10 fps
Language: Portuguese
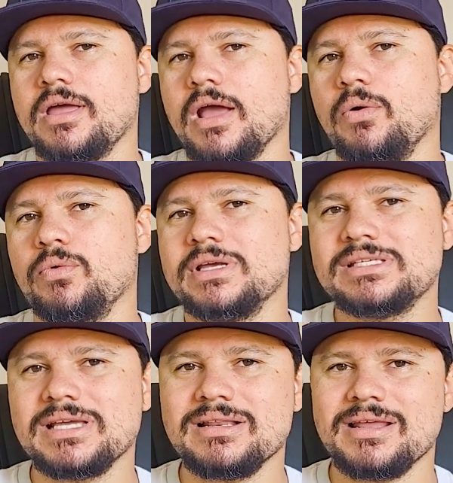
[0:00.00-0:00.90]
é um
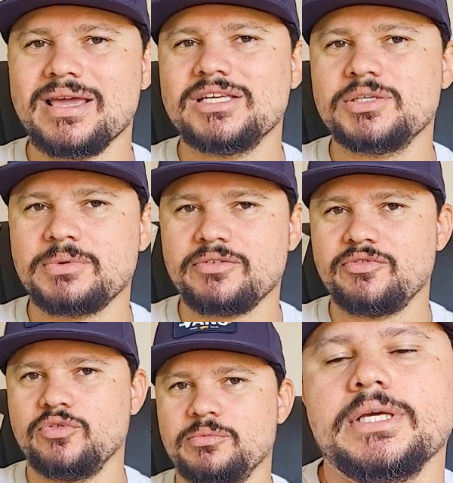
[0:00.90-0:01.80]
excelente
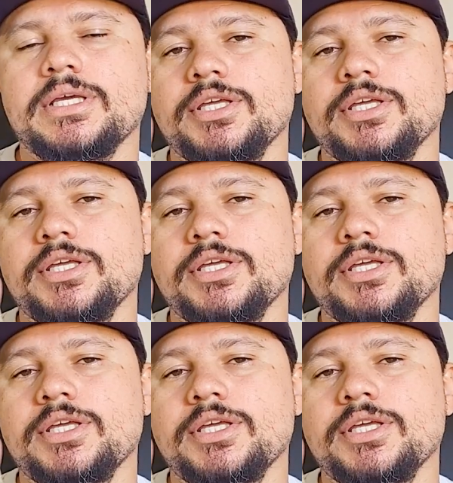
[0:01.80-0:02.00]
perfume.